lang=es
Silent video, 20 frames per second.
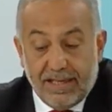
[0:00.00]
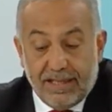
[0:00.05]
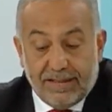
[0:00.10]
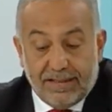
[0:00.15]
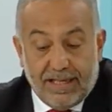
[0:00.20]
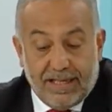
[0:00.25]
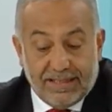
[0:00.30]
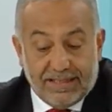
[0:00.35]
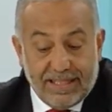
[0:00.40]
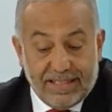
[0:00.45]

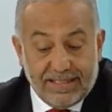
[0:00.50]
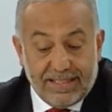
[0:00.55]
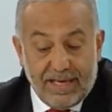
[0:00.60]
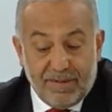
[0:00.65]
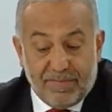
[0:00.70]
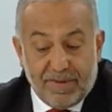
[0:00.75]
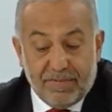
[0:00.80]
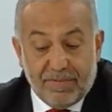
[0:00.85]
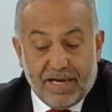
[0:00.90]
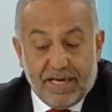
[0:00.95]
Ese es del
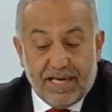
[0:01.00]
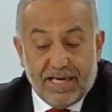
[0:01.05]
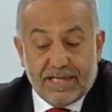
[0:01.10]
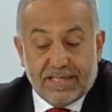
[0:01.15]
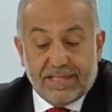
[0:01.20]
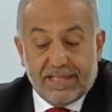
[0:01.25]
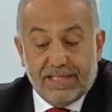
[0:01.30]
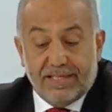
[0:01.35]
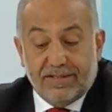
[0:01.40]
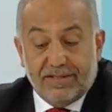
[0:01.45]
primer
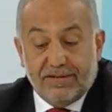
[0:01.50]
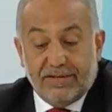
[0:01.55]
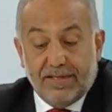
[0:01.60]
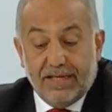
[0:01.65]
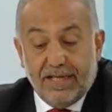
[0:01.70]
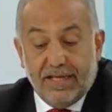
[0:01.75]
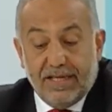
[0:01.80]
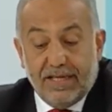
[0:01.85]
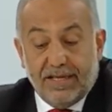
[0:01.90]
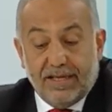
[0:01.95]
ejercicio.
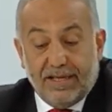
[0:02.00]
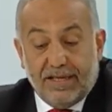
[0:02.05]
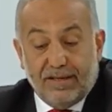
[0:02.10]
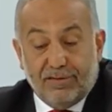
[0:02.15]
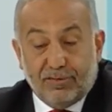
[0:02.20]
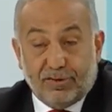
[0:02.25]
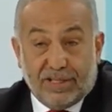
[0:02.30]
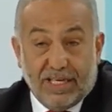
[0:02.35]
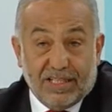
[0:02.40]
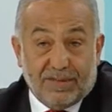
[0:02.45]
Eh,
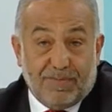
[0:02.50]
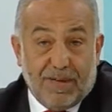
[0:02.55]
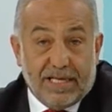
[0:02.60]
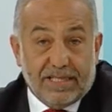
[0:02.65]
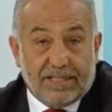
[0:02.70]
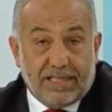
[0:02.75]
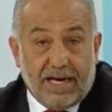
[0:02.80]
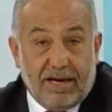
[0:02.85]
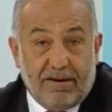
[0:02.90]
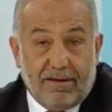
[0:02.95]
ustedes
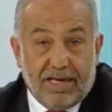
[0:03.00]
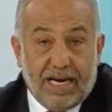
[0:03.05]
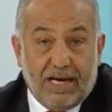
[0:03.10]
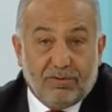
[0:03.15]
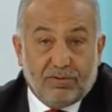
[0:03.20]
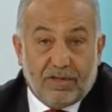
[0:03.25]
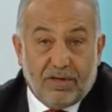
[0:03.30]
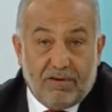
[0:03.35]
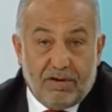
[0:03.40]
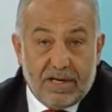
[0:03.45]
planteaban la
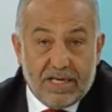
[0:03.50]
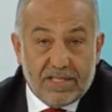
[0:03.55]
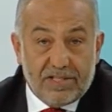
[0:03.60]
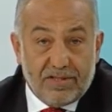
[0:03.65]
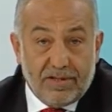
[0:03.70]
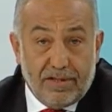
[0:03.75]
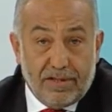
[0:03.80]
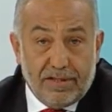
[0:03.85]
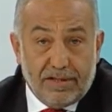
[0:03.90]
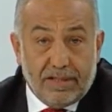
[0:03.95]

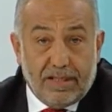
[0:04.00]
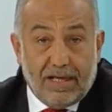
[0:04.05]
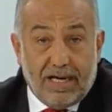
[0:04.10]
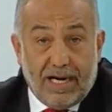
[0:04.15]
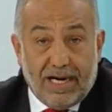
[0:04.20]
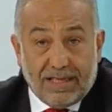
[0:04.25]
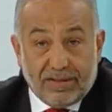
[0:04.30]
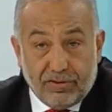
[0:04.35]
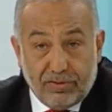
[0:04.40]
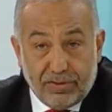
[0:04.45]
autoevaluación,
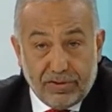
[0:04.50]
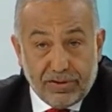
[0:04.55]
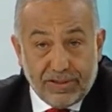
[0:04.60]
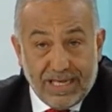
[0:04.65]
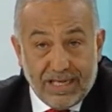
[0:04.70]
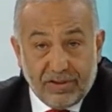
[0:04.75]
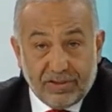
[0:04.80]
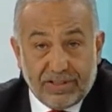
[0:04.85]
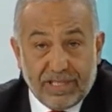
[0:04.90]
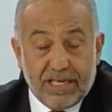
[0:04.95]
algunos de
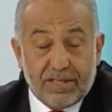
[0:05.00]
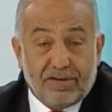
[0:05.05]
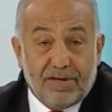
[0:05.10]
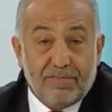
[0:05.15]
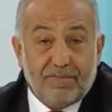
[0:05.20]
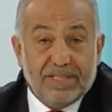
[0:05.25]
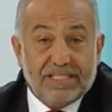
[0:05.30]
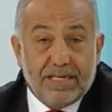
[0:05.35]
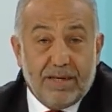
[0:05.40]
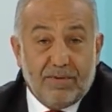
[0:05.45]
los centros
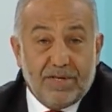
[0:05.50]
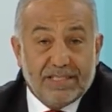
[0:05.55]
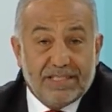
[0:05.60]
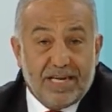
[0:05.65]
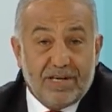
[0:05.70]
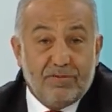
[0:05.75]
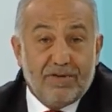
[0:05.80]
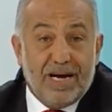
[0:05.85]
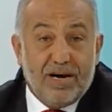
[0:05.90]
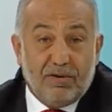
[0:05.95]
empezamos a
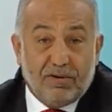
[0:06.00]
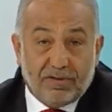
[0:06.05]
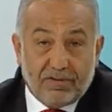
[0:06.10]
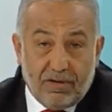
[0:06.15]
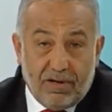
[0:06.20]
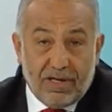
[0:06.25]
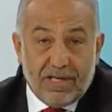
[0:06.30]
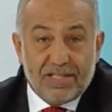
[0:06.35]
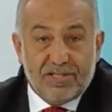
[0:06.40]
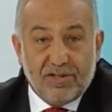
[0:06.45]
hacer una
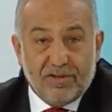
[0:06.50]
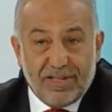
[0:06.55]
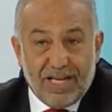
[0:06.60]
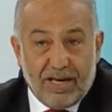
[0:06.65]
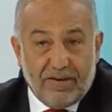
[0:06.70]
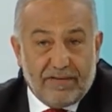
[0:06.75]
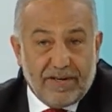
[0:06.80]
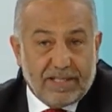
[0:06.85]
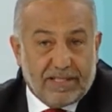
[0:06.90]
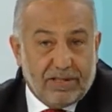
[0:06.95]
autoevaluación de la
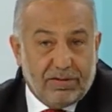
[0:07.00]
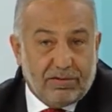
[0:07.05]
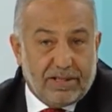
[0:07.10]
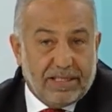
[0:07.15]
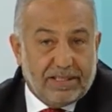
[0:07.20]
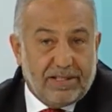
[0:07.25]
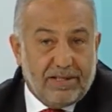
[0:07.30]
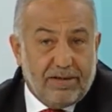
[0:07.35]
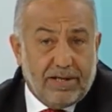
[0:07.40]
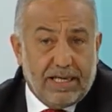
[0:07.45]
oferta
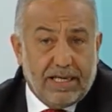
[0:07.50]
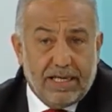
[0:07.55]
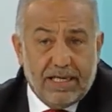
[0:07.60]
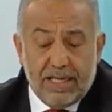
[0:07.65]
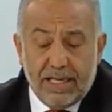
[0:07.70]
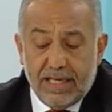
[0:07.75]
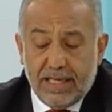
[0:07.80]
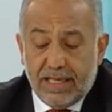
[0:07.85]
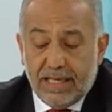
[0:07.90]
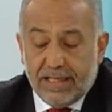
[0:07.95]
educativa
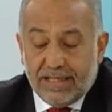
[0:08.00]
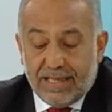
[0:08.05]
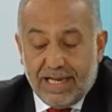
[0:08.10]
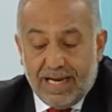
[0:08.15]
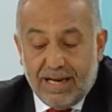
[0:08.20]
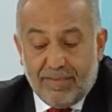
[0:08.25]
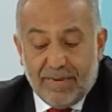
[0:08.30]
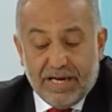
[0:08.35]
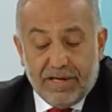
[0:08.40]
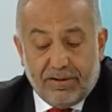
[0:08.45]
de
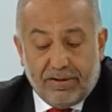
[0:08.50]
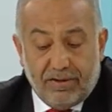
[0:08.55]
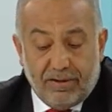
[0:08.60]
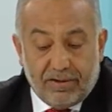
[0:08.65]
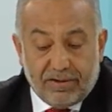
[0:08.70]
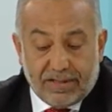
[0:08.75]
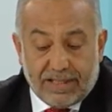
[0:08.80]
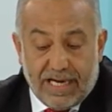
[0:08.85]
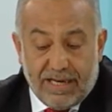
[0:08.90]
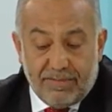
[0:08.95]
la mano con
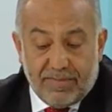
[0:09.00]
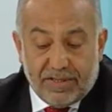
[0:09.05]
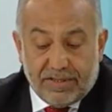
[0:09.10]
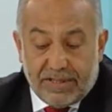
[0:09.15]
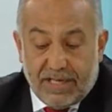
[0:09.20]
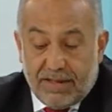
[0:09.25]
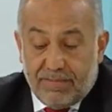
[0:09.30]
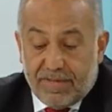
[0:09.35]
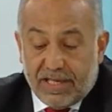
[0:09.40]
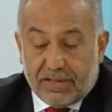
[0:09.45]
los gremios.
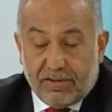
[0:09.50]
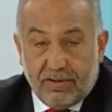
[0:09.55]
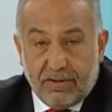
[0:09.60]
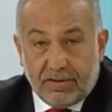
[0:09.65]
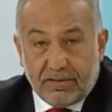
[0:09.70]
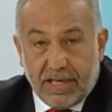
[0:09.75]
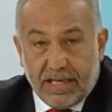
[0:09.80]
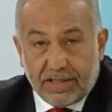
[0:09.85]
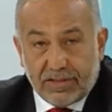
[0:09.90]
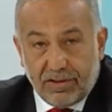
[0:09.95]
Déjenme
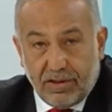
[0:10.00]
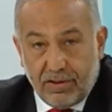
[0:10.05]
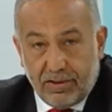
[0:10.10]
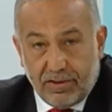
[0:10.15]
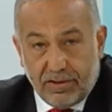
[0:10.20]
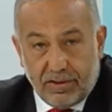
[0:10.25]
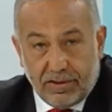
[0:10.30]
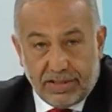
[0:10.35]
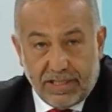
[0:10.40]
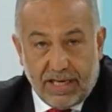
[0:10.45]
colocar solo
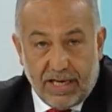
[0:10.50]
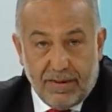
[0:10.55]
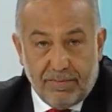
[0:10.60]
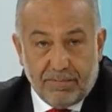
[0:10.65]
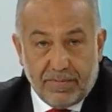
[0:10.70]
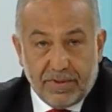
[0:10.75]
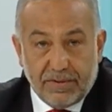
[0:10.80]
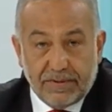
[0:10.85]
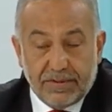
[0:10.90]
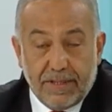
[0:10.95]
dos
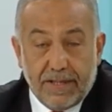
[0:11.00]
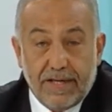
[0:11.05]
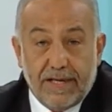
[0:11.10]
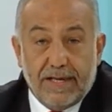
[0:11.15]
ejemplos.